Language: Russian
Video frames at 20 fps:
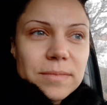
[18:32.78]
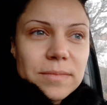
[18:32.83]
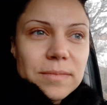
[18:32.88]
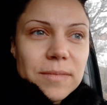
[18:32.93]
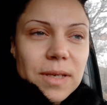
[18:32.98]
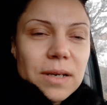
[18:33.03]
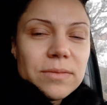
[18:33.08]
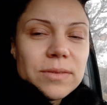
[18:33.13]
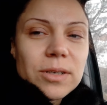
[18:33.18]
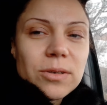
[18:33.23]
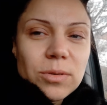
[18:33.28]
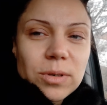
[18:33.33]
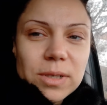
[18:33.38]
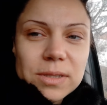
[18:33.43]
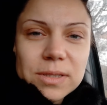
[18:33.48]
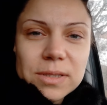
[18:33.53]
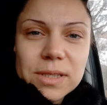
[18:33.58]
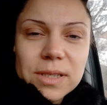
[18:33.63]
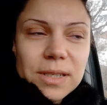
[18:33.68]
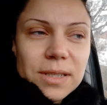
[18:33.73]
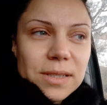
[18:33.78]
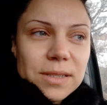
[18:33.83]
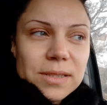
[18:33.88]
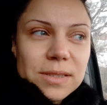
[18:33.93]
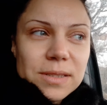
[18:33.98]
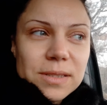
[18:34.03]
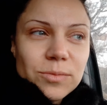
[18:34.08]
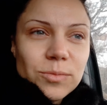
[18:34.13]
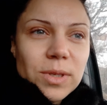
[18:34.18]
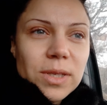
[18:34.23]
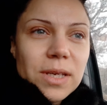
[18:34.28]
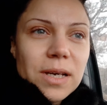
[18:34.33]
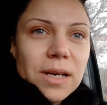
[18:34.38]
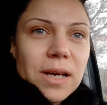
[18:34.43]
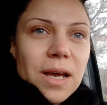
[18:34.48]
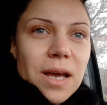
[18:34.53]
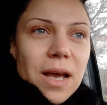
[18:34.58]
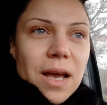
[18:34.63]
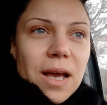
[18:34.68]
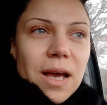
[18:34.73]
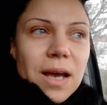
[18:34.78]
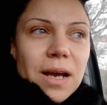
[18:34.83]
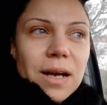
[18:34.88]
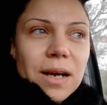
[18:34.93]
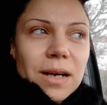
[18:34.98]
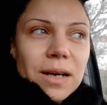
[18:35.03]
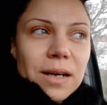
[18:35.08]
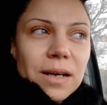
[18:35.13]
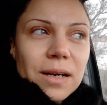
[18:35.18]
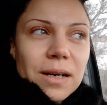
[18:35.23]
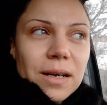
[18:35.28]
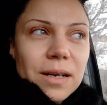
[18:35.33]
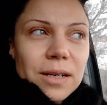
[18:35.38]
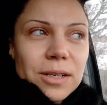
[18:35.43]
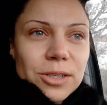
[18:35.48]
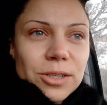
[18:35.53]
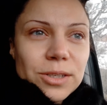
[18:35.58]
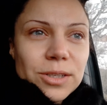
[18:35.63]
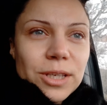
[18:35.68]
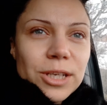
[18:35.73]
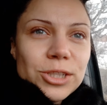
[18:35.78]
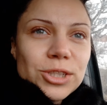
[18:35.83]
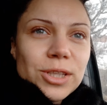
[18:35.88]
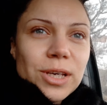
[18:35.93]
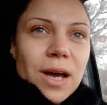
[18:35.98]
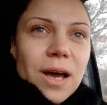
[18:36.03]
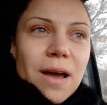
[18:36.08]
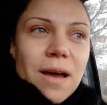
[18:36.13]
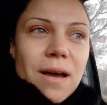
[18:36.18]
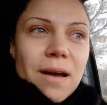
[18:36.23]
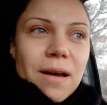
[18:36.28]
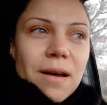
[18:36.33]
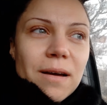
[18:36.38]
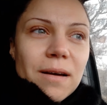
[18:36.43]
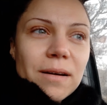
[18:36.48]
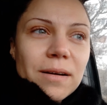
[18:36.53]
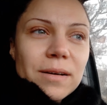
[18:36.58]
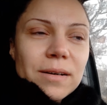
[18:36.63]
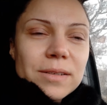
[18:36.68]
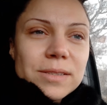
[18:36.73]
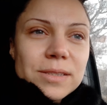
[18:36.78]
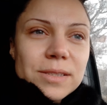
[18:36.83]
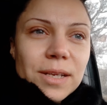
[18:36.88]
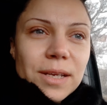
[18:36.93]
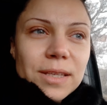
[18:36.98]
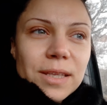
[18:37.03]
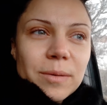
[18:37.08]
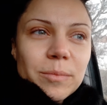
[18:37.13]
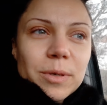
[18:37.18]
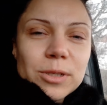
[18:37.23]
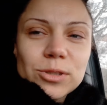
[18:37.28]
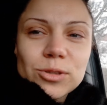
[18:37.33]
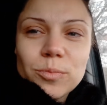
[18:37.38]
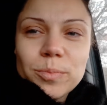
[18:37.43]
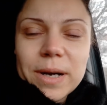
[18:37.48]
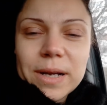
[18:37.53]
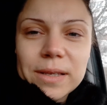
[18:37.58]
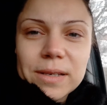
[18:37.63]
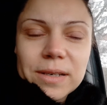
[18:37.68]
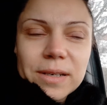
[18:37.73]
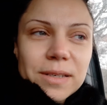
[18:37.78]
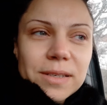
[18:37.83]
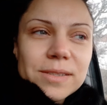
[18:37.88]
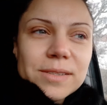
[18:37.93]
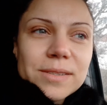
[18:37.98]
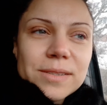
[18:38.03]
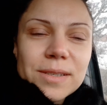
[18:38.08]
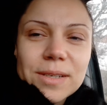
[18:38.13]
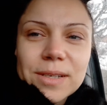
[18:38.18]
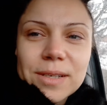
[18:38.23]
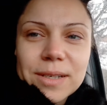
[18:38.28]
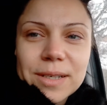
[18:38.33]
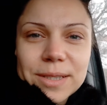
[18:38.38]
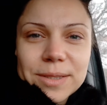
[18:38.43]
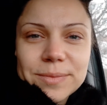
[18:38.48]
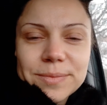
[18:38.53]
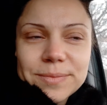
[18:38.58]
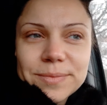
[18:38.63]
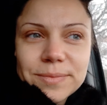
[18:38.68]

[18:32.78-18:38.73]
Я в такой растерянности, у меня а, нечто а, среднее между паникой и истерикой.